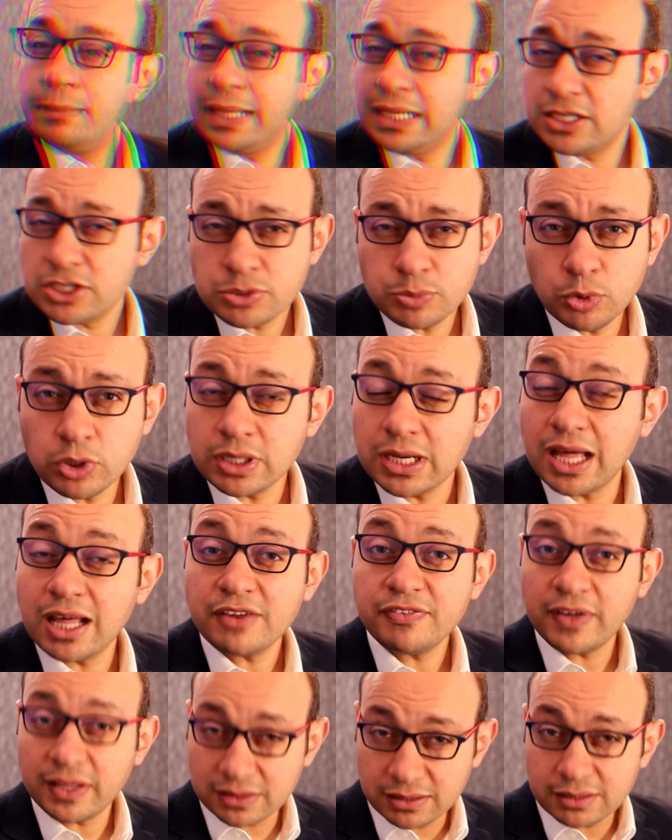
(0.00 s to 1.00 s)
أه، معلش ممكن
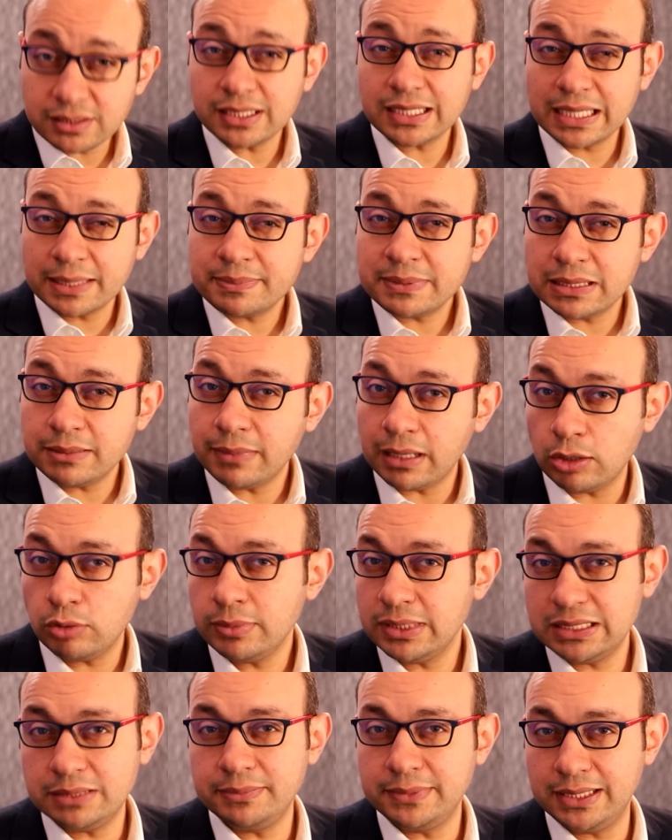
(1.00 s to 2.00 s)
اعرف حضرتك جبت
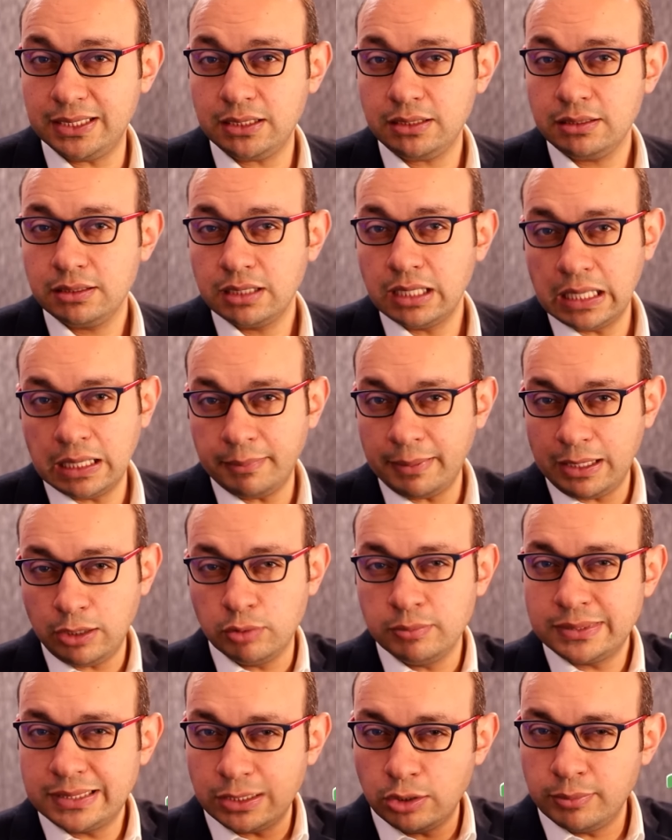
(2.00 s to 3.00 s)
المعلومه دي منين أه،
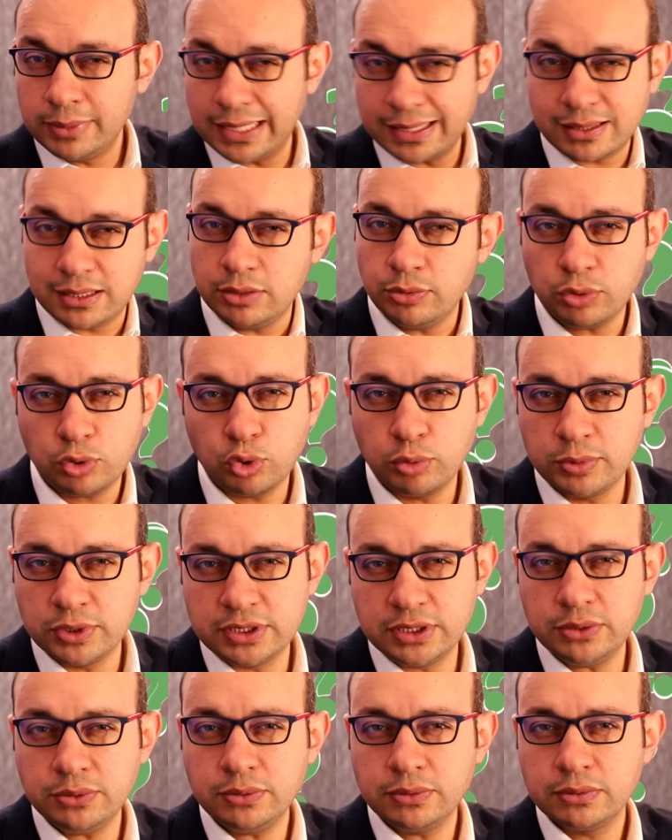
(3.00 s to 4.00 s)
معلومه الاوميجا 3
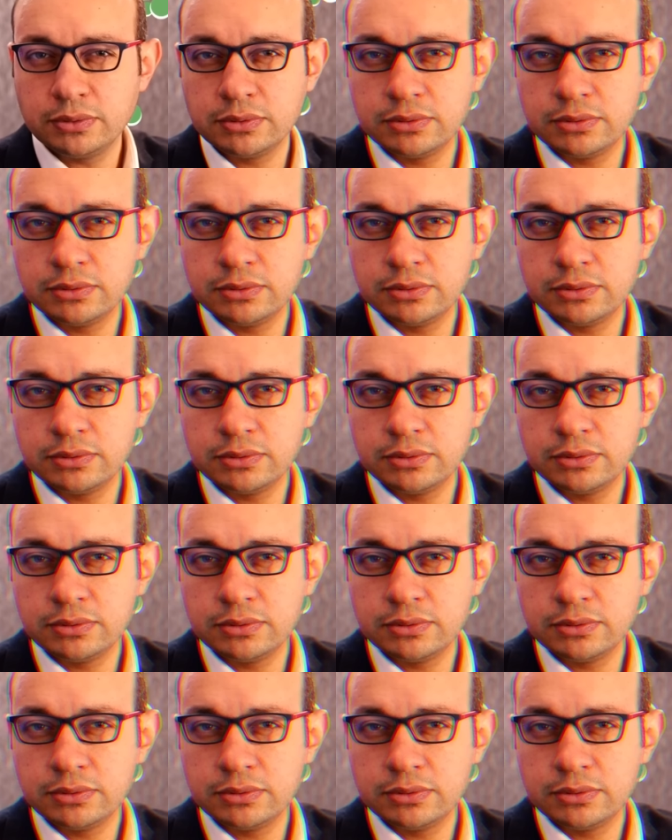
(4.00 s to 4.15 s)
والكومودينو